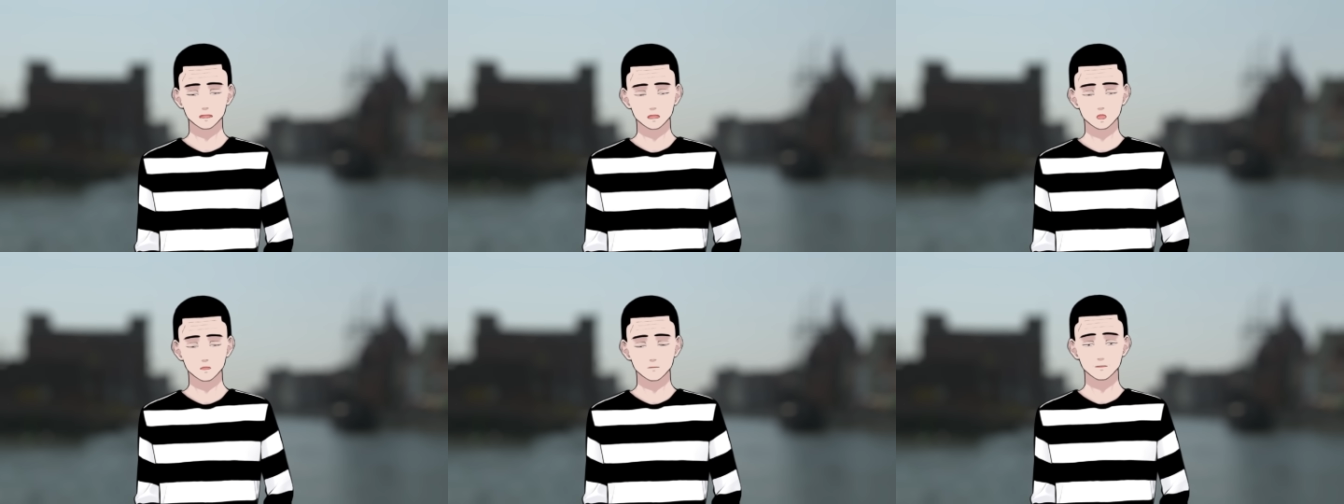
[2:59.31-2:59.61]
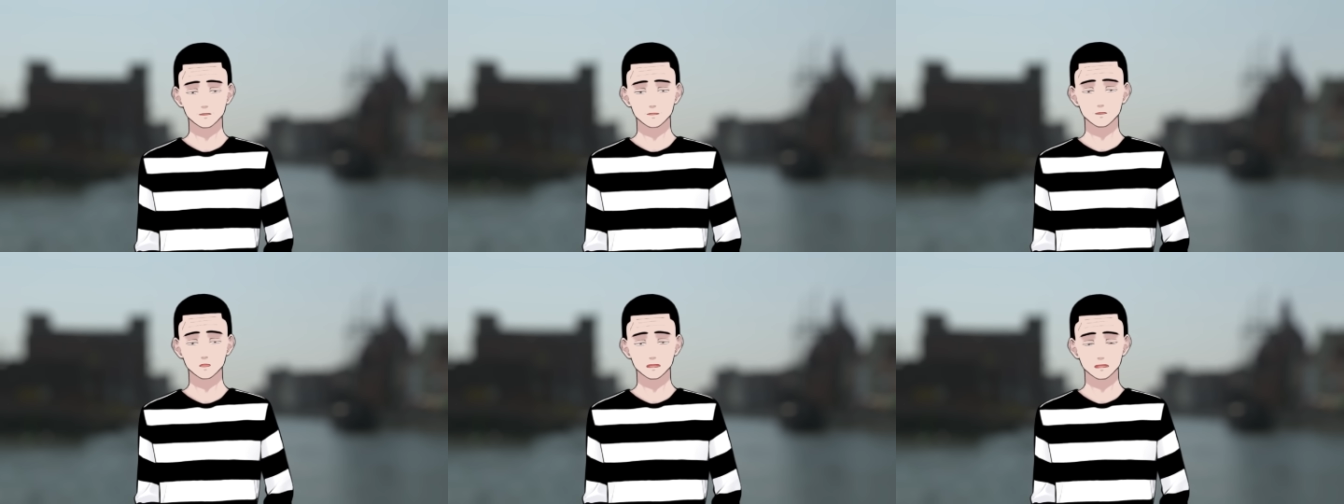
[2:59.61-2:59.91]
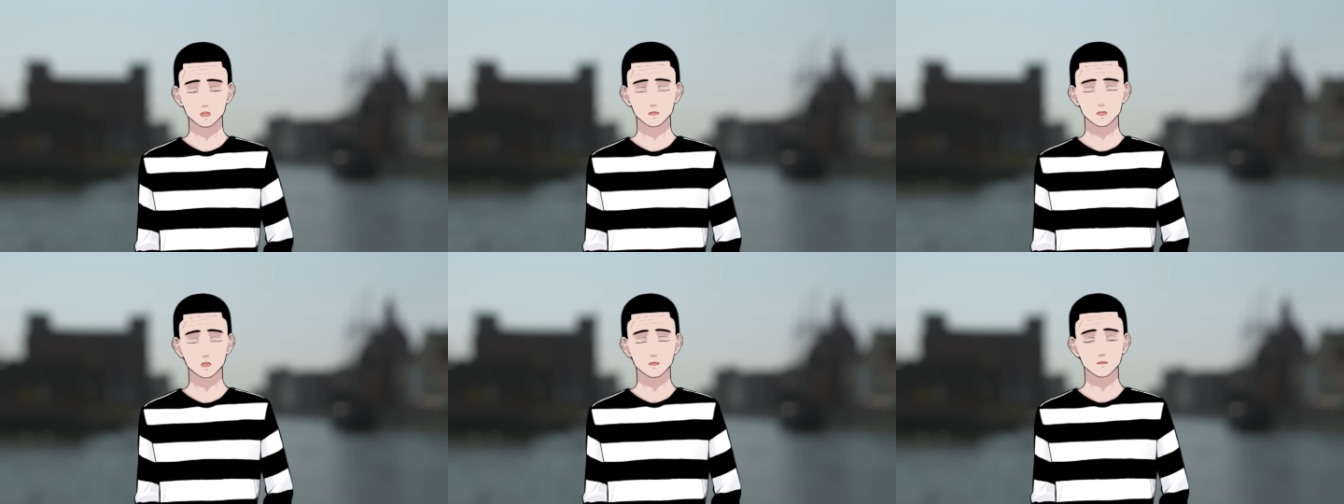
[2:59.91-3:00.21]
この若
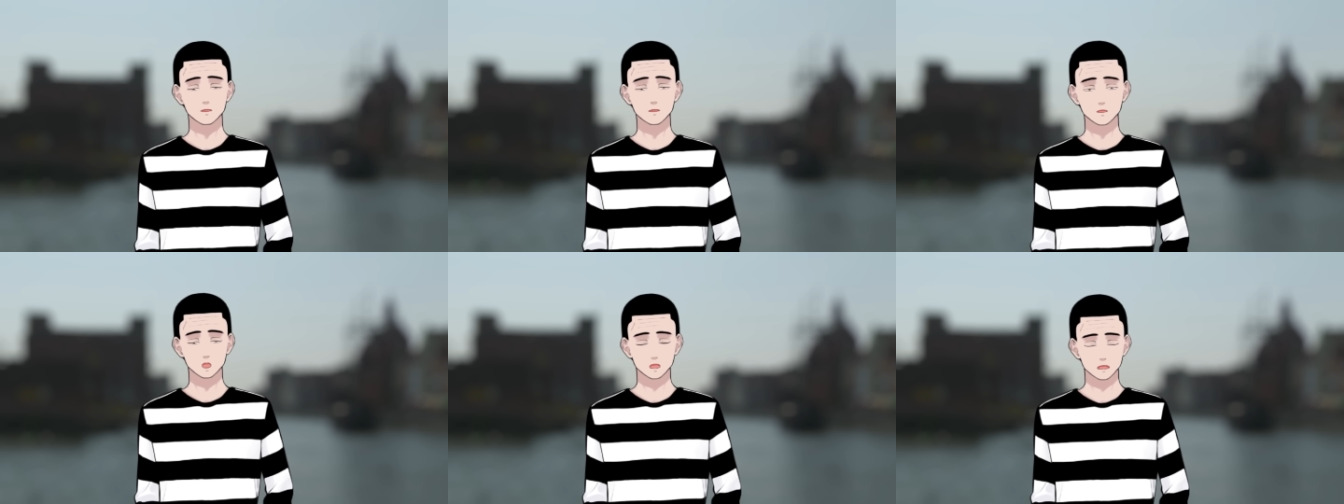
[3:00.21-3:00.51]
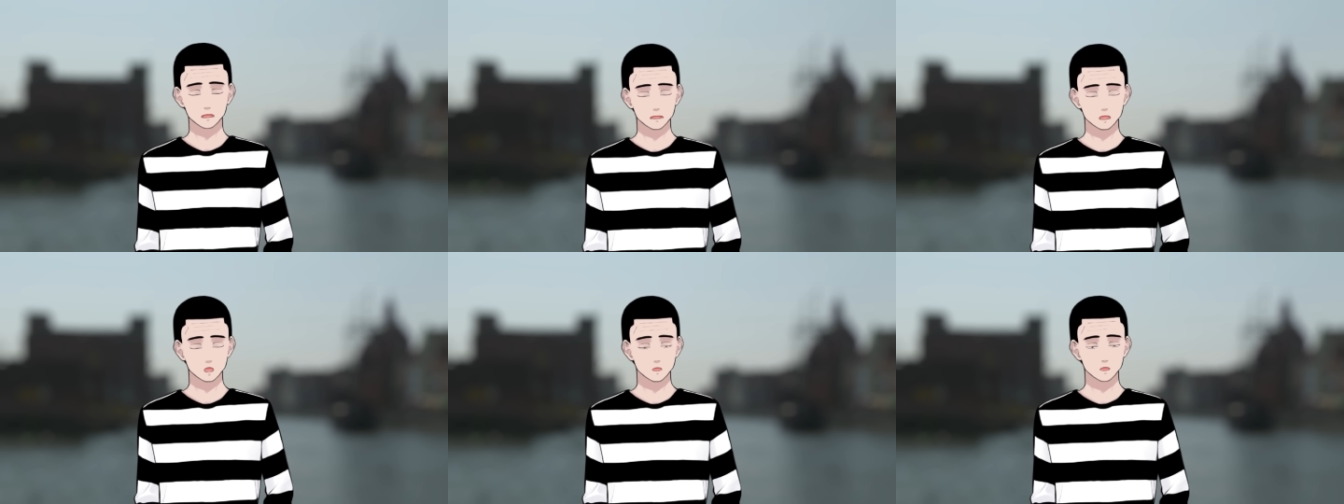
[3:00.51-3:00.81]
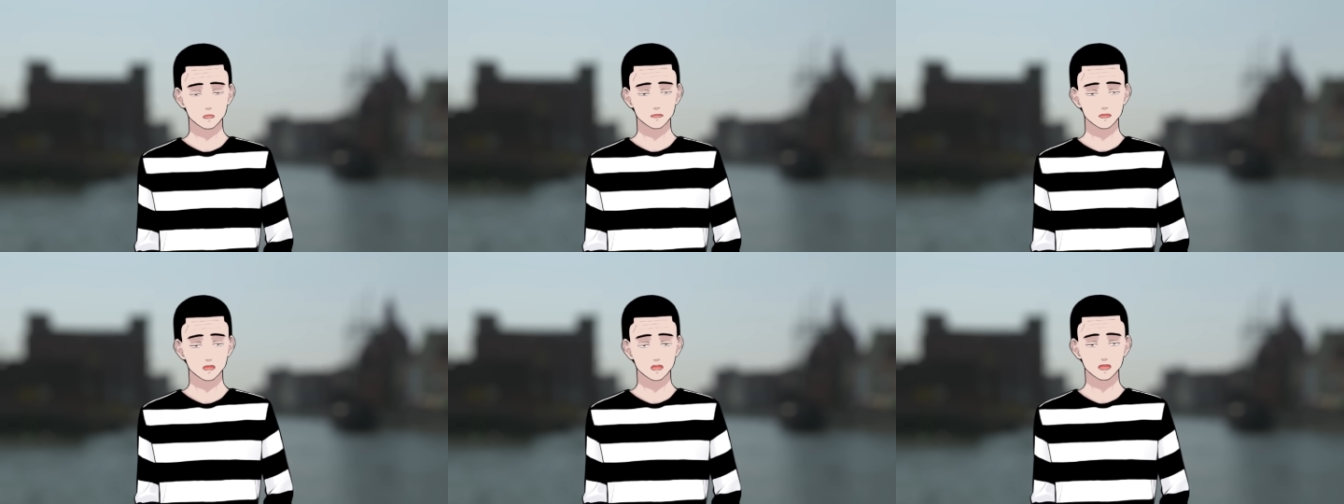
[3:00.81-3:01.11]
者たちは何も
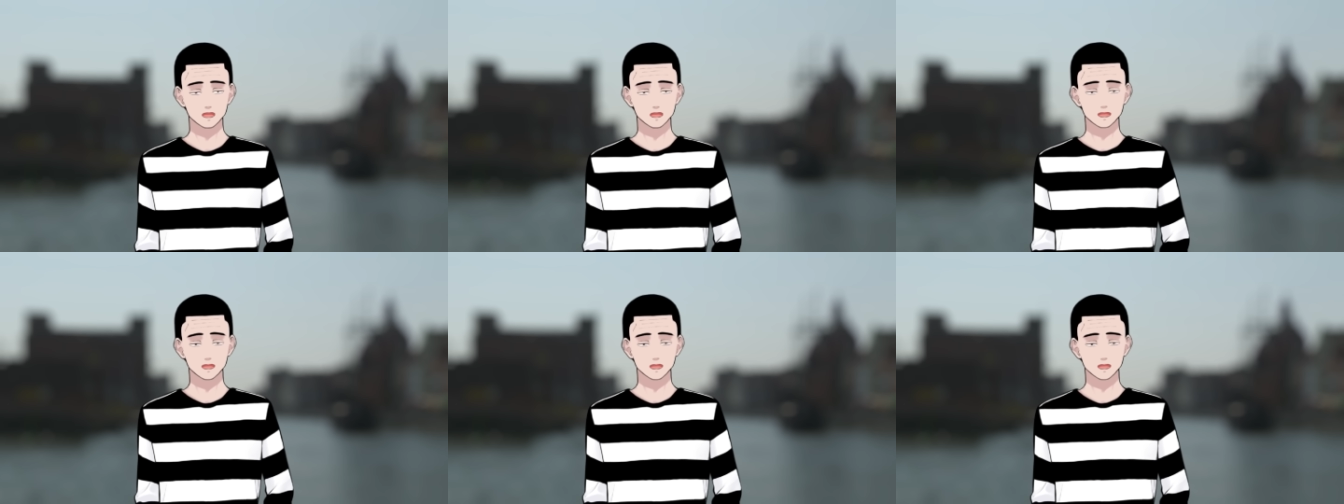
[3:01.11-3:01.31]
分かってい